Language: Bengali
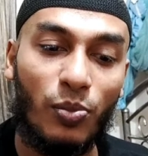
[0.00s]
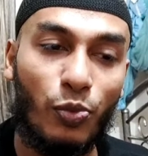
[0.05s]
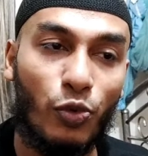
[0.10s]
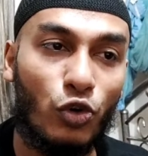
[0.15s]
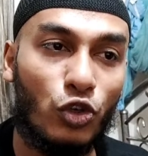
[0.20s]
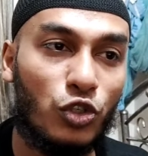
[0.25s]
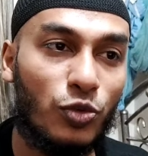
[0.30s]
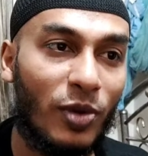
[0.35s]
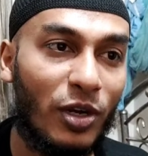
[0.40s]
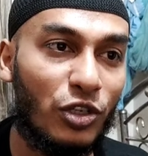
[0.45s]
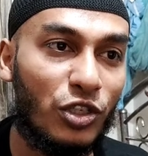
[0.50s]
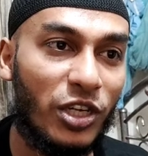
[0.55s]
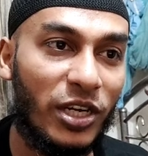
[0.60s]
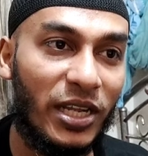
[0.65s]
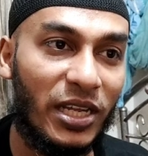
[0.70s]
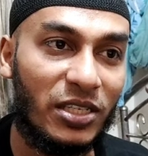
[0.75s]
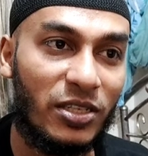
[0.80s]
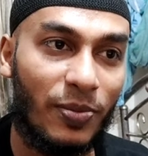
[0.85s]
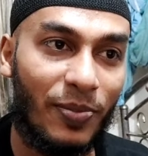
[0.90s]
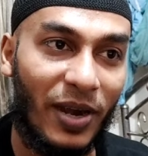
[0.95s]
পুরুষ
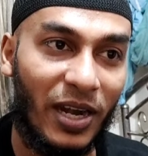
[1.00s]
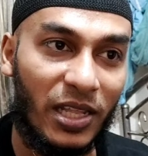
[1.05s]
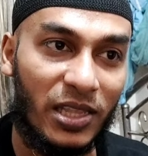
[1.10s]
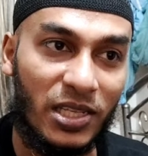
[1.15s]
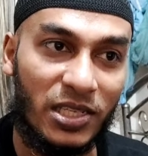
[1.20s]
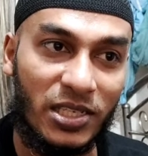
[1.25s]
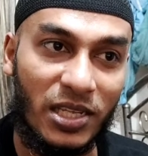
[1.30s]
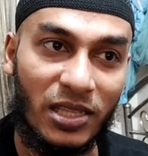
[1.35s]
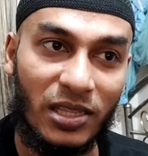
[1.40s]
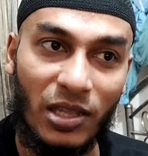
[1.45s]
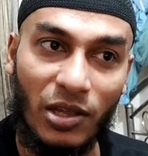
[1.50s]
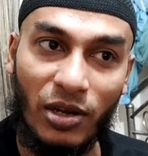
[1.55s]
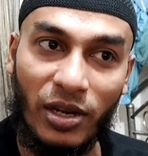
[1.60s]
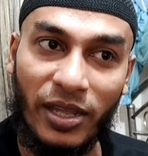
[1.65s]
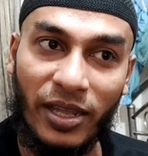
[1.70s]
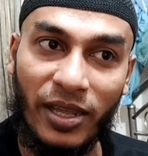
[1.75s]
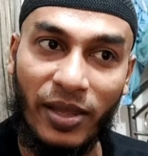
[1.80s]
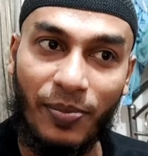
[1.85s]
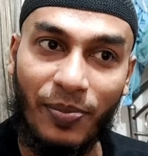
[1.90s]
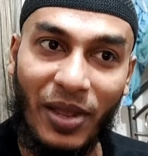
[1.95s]
মানুষের কাছে পাঠাতে চান
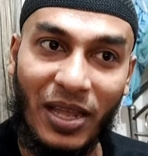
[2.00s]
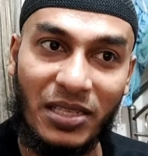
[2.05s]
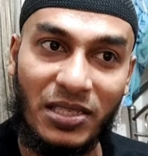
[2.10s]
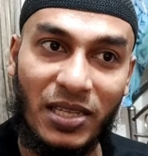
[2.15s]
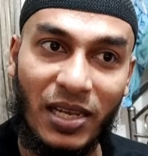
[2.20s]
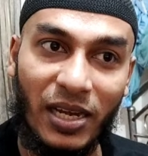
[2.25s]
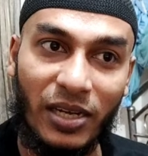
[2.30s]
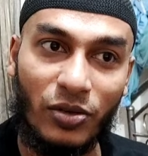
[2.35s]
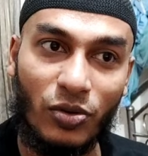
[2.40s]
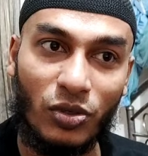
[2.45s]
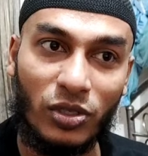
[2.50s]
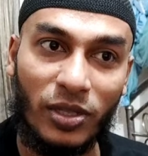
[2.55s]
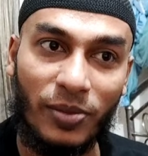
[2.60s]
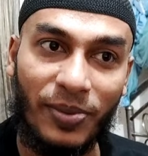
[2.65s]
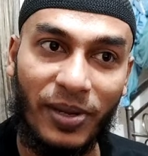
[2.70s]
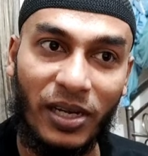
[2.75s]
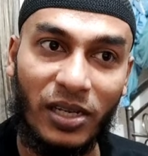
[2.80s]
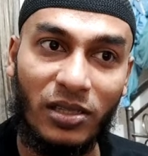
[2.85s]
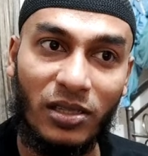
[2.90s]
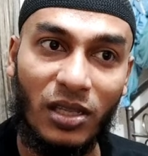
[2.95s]
তাহলে ম্যান সিলেক্ট করতে
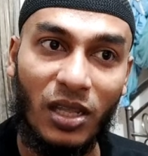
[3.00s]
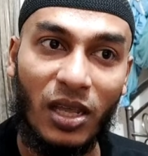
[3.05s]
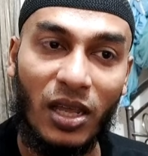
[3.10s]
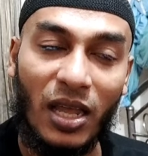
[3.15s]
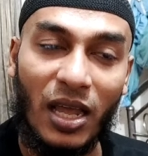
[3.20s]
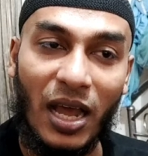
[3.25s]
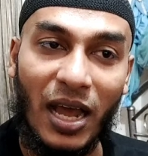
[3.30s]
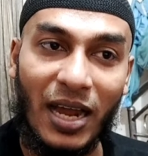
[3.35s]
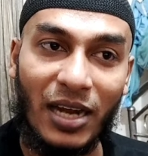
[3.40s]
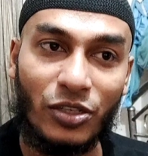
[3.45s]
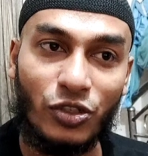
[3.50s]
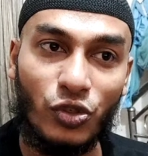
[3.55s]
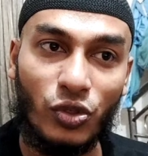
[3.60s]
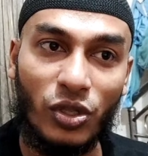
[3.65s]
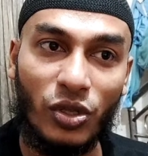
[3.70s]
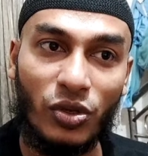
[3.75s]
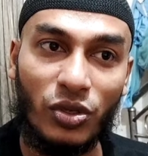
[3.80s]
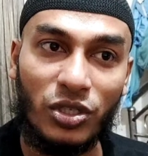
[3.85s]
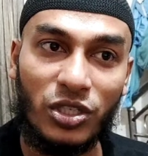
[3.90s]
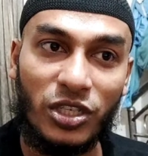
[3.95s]
পারেন আর
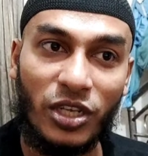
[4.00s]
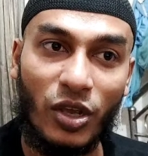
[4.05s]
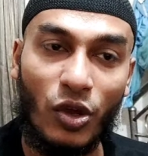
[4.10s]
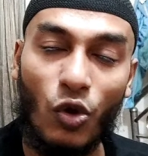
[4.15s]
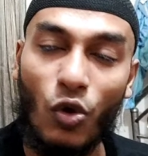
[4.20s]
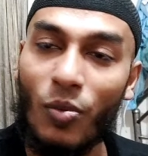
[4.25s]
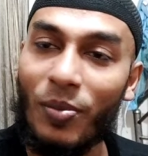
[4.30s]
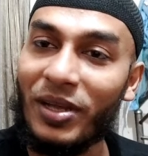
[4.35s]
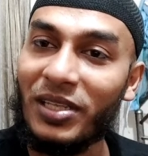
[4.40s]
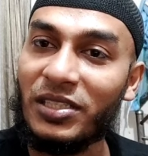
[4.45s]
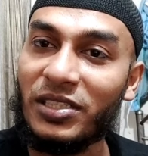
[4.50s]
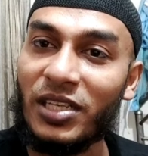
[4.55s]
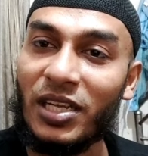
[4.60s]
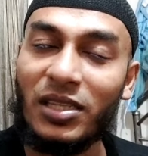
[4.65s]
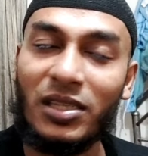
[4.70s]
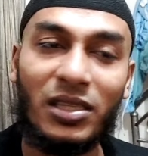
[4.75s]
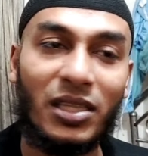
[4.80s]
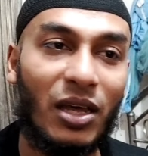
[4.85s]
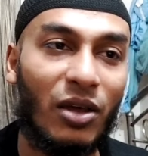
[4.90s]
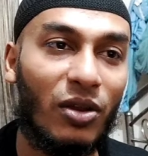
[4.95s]
যদি হচ্ছে ওমেন
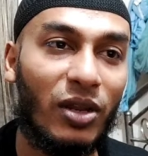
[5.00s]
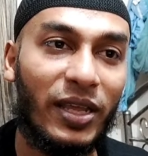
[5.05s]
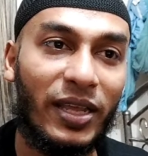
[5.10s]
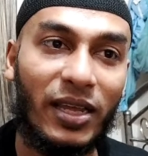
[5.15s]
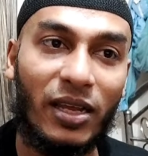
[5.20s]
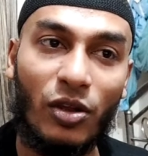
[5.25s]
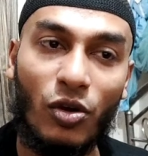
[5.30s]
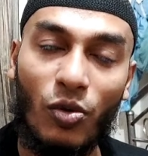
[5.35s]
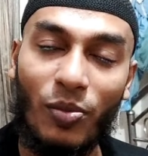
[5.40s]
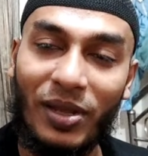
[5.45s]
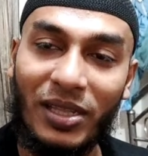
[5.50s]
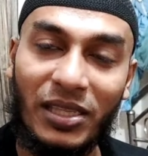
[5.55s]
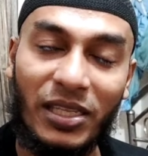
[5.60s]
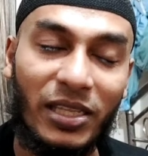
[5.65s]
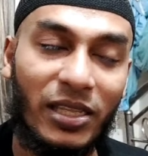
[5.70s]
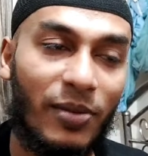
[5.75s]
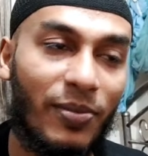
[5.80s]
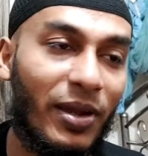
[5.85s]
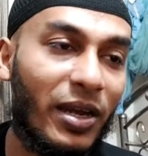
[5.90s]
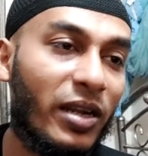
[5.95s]
চান তাহলে এখানে ওমেন
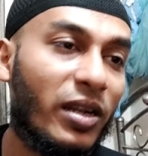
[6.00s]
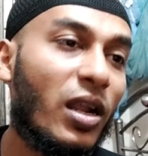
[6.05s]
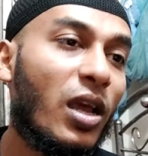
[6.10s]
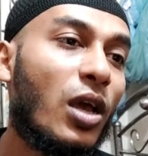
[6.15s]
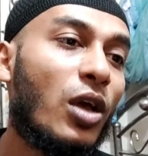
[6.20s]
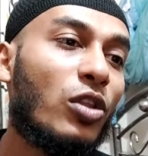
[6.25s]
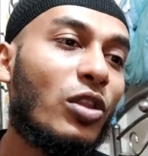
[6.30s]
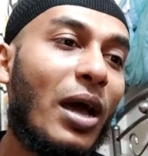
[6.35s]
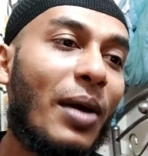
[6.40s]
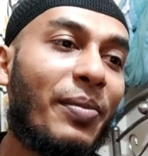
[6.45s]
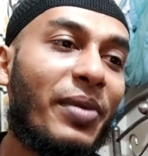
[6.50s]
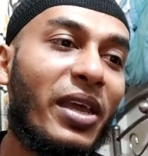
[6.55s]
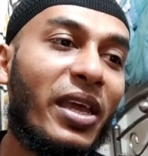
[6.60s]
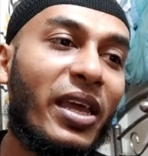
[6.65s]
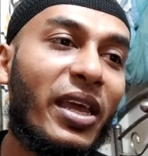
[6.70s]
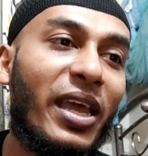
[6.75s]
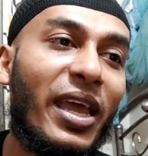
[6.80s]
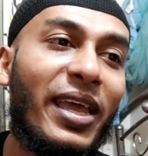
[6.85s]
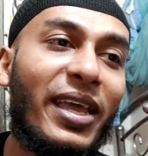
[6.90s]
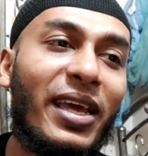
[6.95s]
দিতে পারেন তো আমি
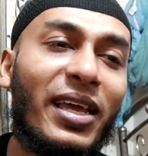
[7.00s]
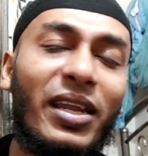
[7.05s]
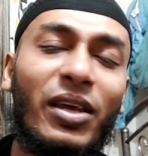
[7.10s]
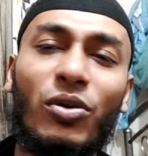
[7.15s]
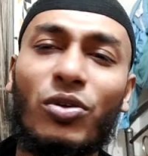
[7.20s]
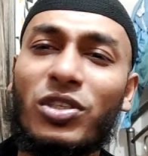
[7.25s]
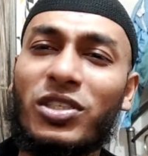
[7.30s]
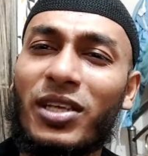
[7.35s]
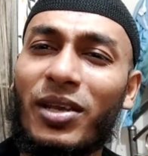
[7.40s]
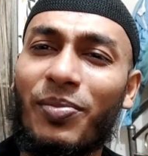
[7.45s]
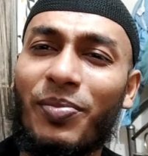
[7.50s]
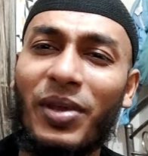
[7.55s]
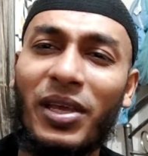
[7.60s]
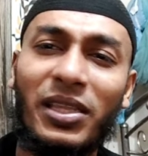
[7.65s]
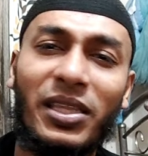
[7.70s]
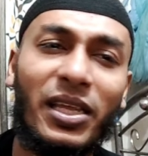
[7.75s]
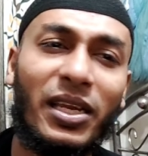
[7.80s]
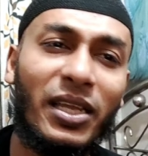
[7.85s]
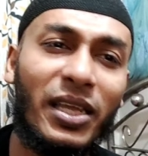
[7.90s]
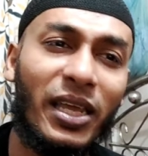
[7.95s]
এইখানে হচ্ছে
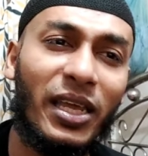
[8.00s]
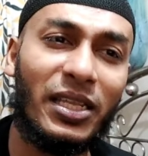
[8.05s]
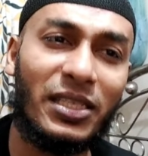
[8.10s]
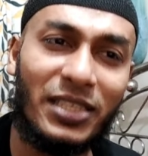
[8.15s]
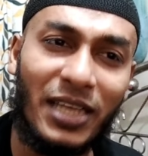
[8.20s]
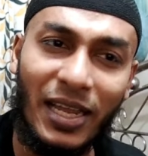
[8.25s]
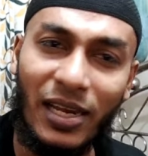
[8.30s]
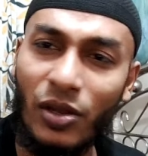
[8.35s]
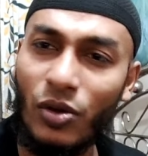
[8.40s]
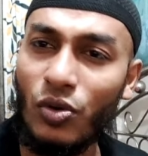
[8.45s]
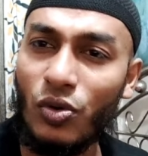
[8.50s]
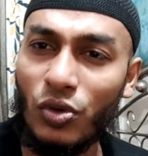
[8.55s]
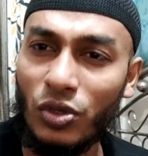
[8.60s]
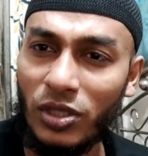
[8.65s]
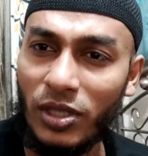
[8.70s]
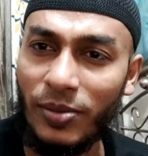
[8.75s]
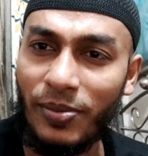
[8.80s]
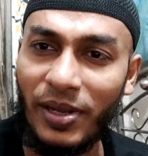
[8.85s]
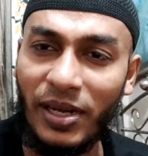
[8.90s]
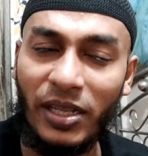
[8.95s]
মেয়েদেরকে চাইলেও
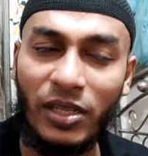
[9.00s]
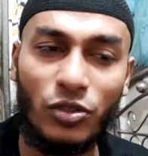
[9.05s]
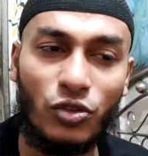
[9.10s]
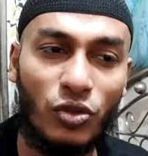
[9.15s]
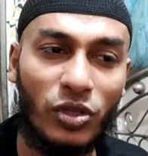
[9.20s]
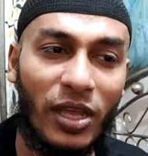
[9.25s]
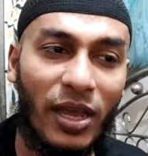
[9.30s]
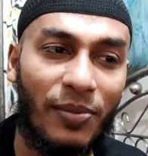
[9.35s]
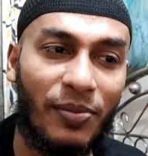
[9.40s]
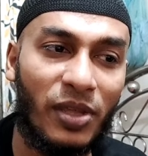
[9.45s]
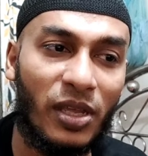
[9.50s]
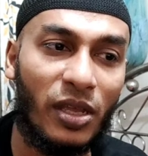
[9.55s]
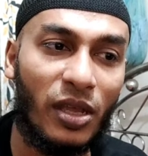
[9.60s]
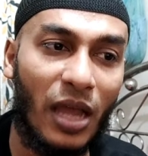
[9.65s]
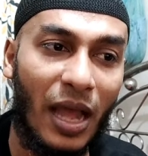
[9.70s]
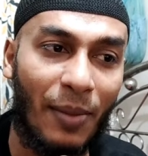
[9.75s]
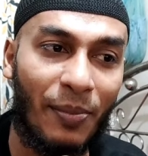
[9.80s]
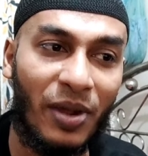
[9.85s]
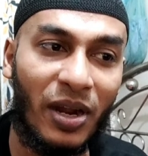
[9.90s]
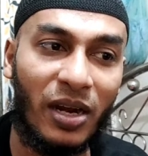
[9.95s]
করতে পারি যদি আমি
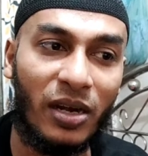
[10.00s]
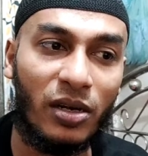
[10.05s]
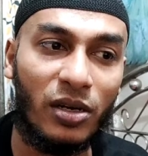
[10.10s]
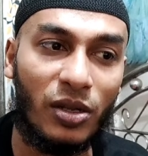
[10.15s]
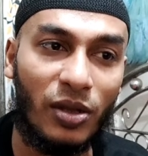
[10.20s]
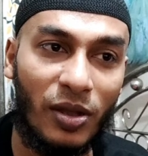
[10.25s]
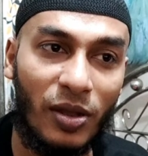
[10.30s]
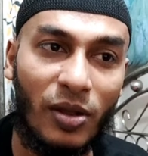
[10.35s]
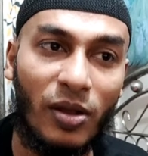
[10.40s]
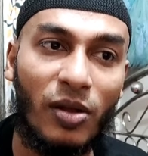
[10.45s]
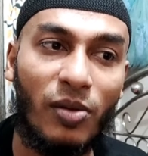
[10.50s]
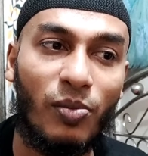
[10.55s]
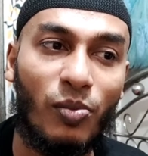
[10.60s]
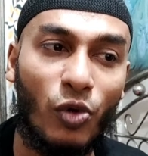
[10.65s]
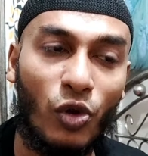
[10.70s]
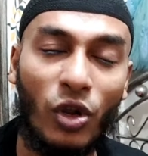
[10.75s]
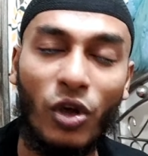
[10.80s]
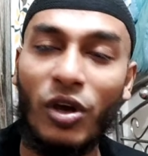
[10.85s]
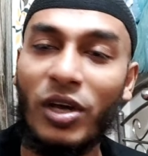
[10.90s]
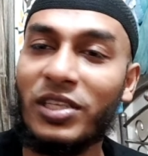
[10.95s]
আমার
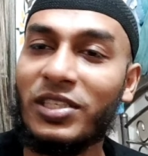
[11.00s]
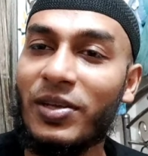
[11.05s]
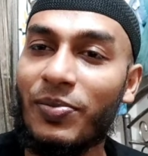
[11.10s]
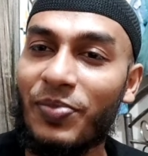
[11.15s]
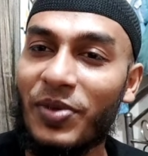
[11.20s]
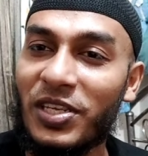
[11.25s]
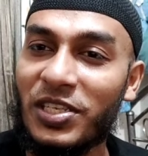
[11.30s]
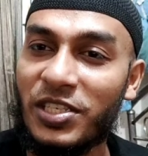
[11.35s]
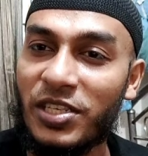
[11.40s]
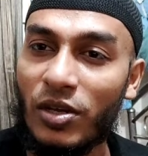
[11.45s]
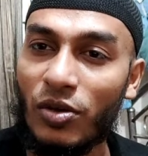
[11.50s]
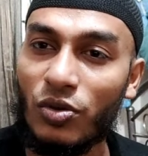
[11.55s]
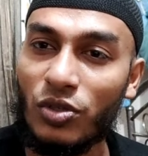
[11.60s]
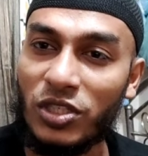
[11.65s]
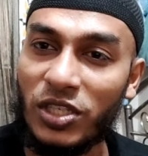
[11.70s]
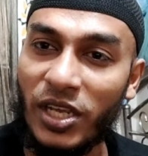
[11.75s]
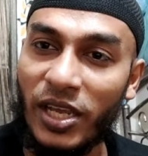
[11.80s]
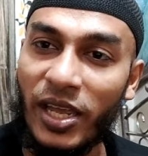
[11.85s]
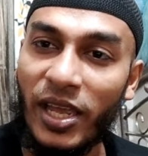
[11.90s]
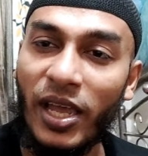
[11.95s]
মনে হয় যে পেজটা
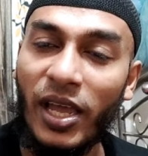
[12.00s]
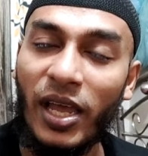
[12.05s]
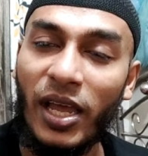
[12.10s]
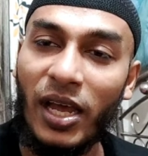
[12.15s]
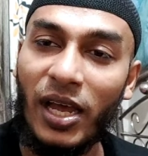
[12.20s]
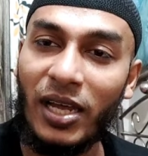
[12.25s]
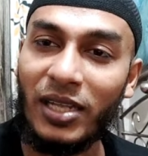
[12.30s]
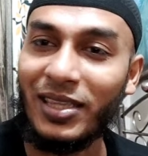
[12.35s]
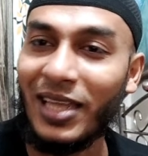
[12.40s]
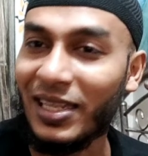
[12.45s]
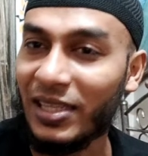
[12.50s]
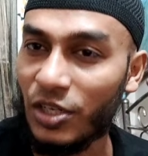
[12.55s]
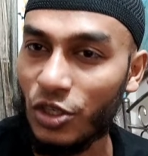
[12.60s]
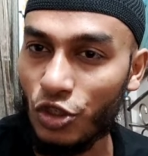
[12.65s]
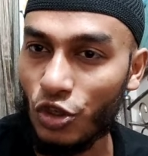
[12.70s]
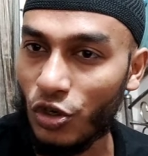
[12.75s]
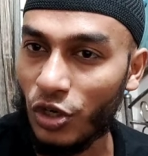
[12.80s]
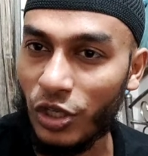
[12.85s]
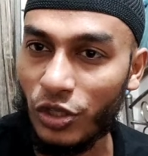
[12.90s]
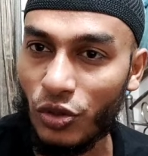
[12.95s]
হচ্ছে
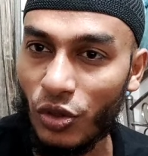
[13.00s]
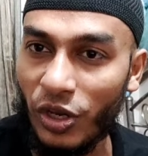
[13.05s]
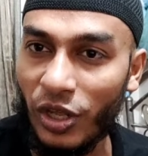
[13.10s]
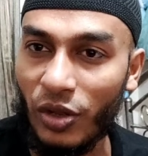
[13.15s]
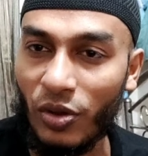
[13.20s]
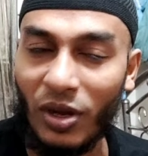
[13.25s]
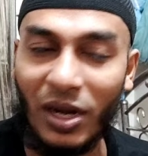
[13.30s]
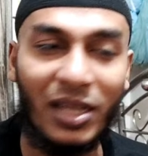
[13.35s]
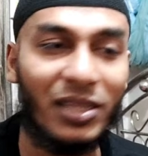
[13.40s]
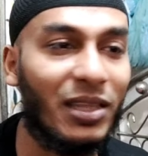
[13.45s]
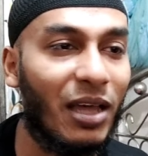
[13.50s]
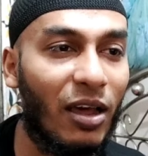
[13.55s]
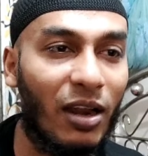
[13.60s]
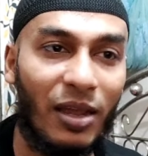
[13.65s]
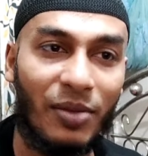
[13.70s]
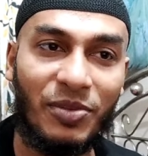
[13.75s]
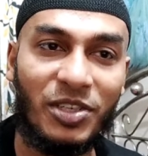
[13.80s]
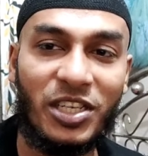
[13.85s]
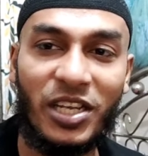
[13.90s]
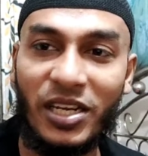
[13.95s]
তাদের জন্যই তৈরি করা তাহলে আমি